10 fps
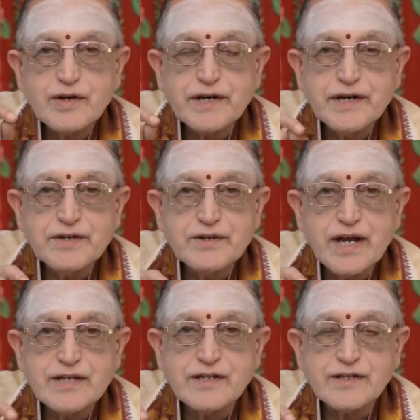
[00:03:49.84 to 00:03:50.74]
రెండు
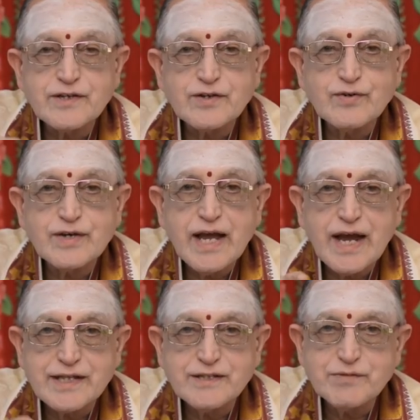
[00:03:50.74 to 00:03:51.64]
రాశులకి కూడా
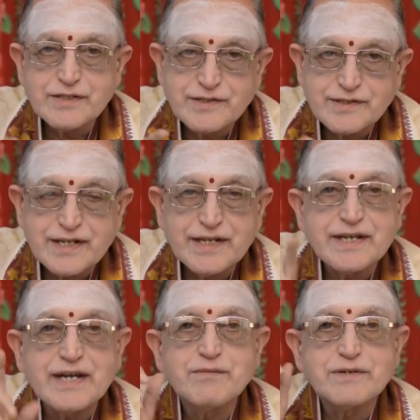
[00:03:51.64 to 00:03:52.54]
అధిపతి శనే
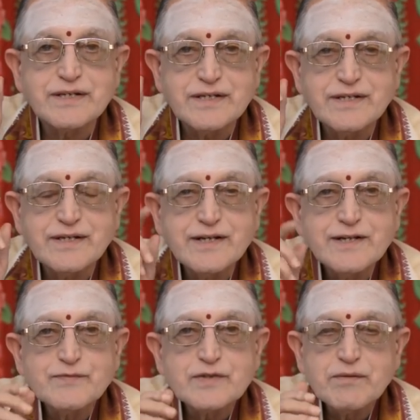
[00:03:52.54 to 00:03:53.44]
కాబట్టి
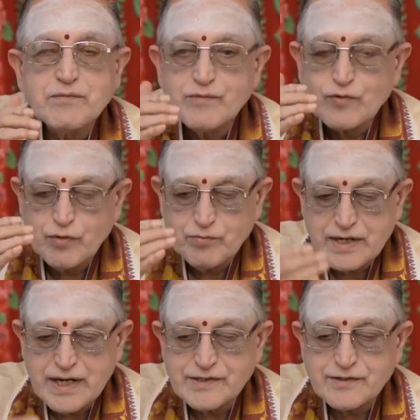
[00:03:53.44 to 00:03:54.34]

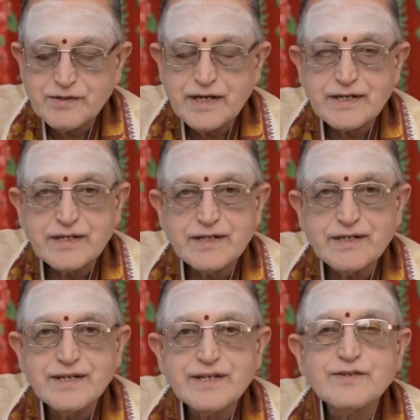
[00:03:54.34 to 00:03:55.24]
కుంభరాశి వారికి
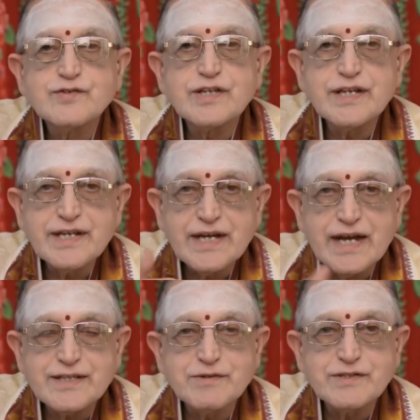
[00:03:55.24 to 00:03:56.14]
శని
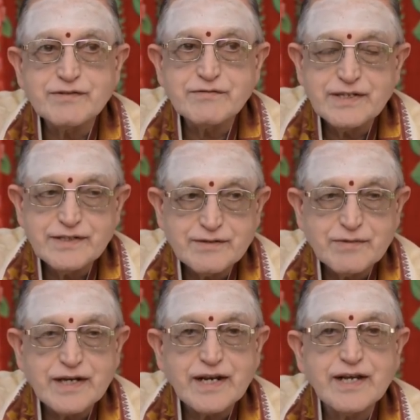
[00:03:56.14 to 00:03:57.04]
ఆధిపత్యం వహించి
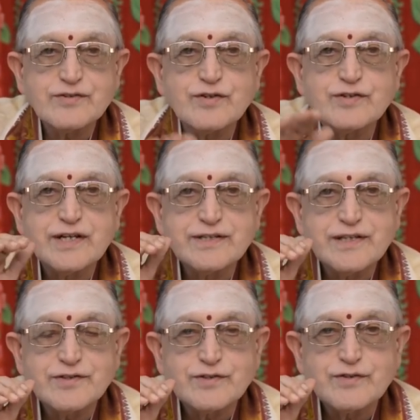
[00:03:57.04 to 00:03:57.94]
మకర రాశిలో
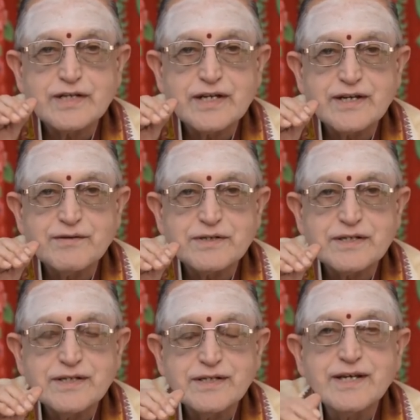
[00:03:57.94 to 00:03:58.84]
సంచరిస్తూ ఉన్నారు
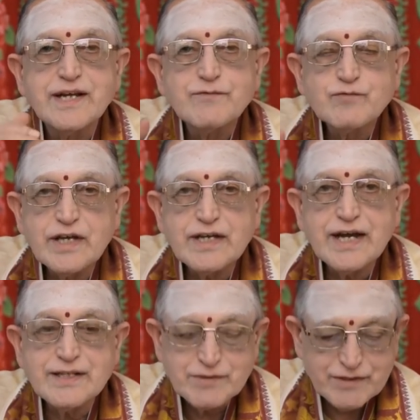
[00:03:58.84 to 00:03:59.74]
కాబట్టి
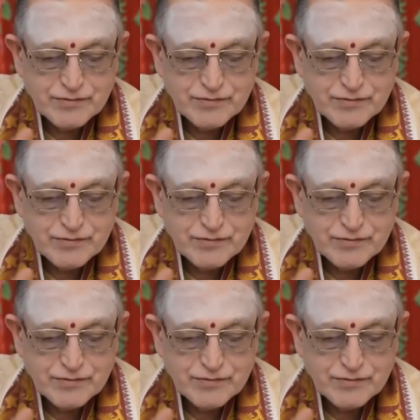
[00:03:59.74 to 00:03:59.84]
వ్యయాధిపతి